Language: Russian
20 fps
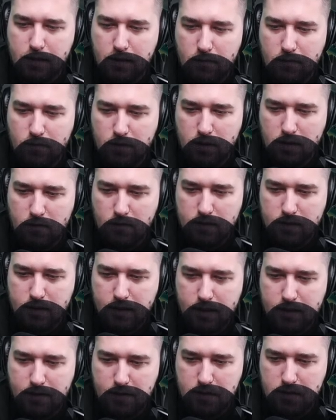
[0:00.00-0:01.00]
кого не
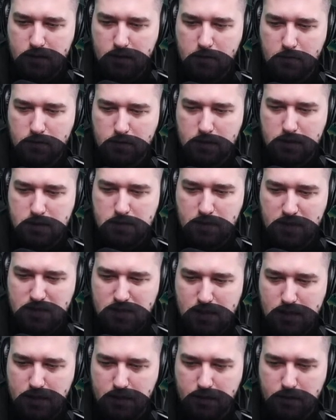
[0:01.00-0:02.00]
хватает. Наверное, кого-то из
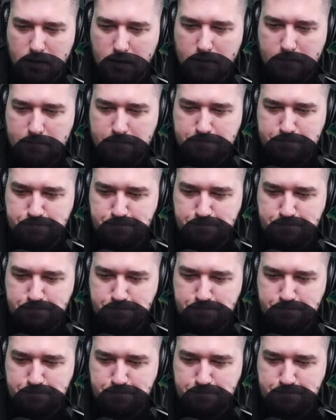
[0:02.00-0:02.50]
последних, да?